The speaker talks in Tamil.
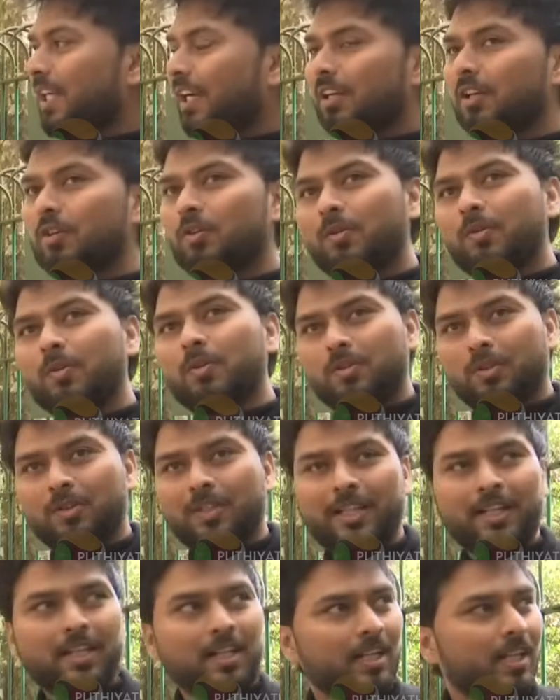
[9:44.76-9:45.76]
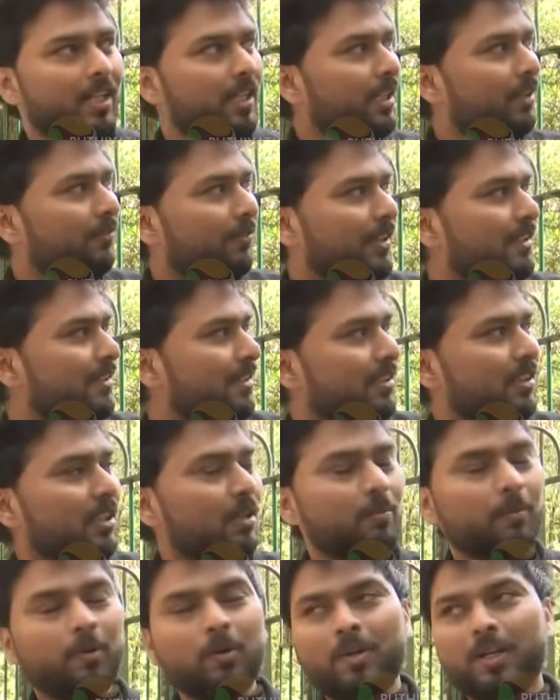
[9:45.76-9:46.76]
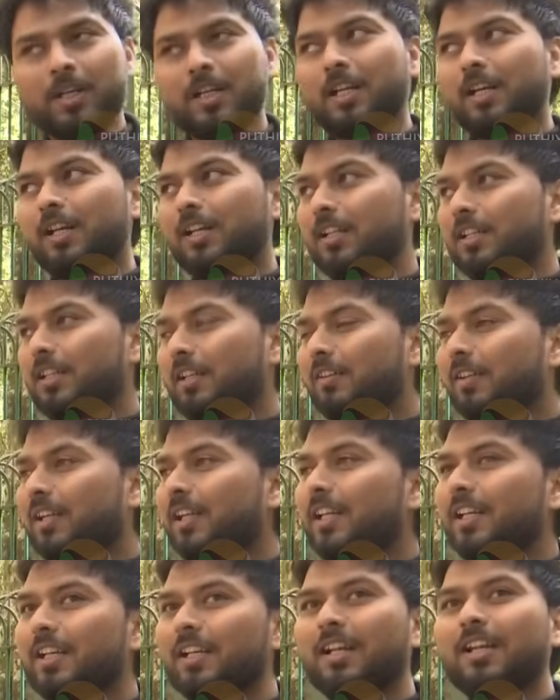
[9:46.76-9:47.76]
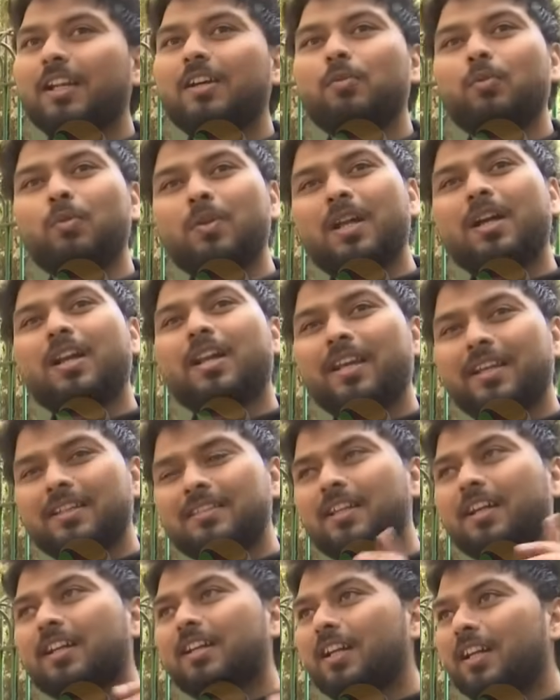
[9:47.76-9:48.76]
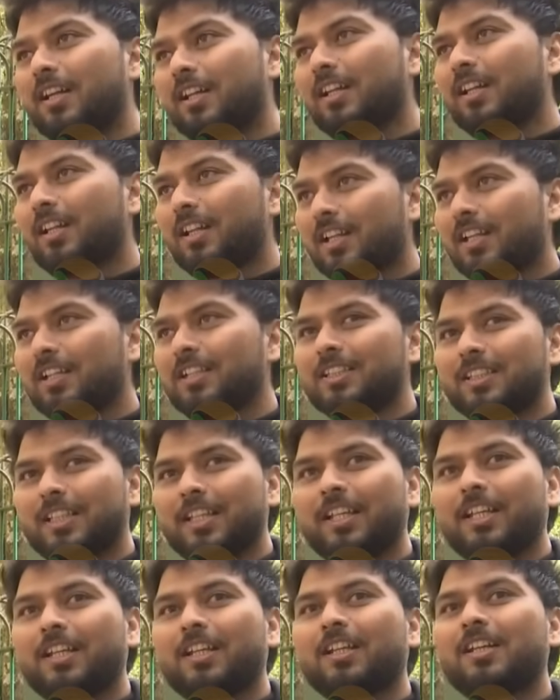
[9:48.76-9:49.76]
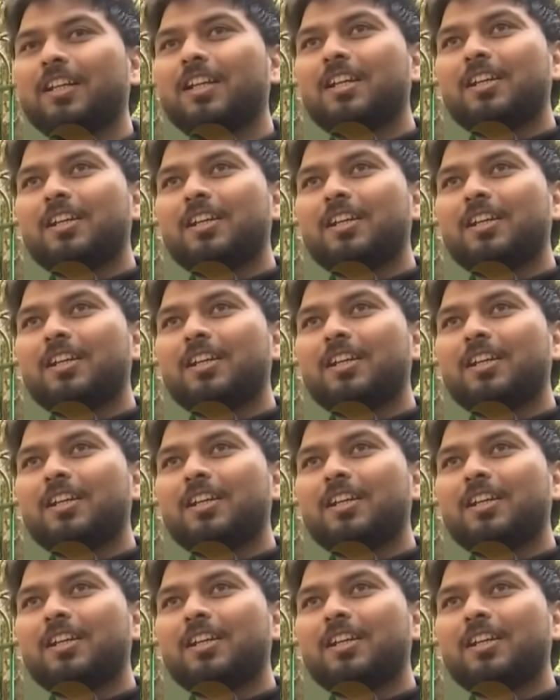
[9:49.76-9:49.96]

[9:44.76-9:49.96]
அங்கே கு குகையெல்லாம் இருக்குது இங்கே ஃபென்சிங்லாம் போட்டிருக்காங்களே தவிர எங்களால் உள்ளார எக்ஸாக்டாக என்ன இருக்குதுன்னு தெரியல